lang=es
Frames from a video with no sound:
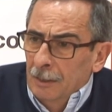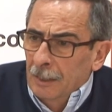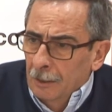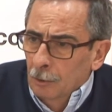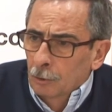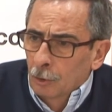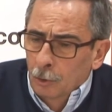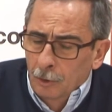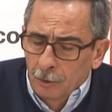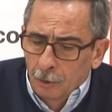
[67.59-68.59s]
Y hay
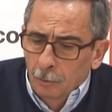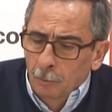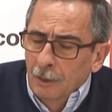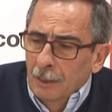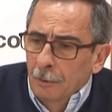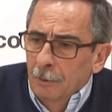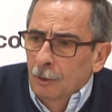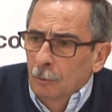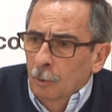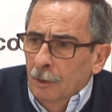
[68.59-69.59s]
otro hecho muy
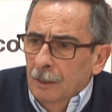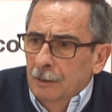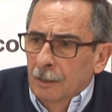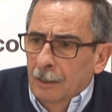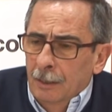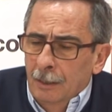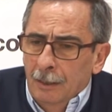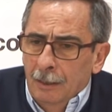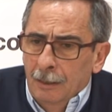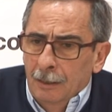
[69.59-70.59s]
grave como es
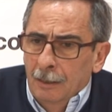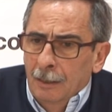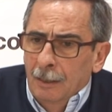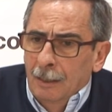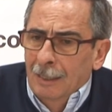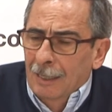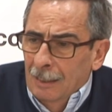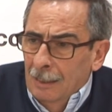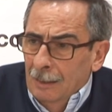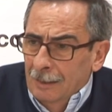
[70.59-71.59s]
eh,
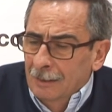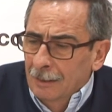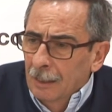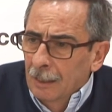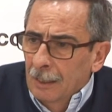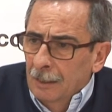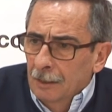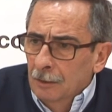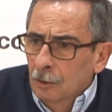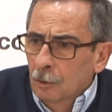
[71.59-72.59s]
la que sigue
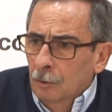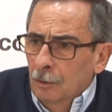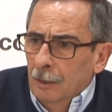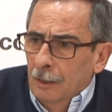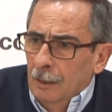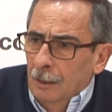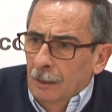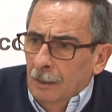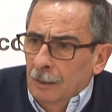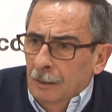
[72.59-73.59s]
cayendo
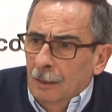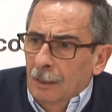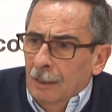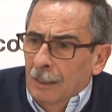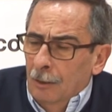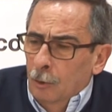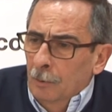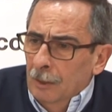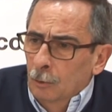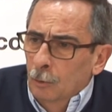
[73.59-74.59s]
eh, la
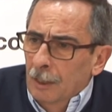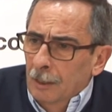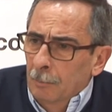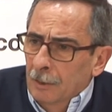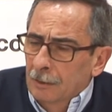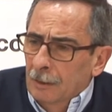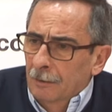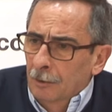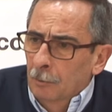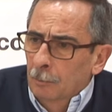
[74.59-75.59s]
cobertura de
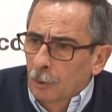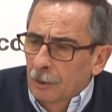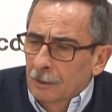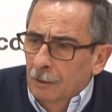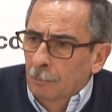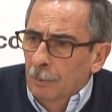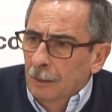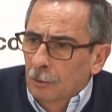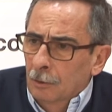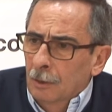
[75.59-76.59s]
prestación por
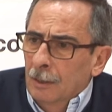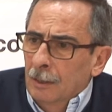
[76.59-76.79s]
desempleo.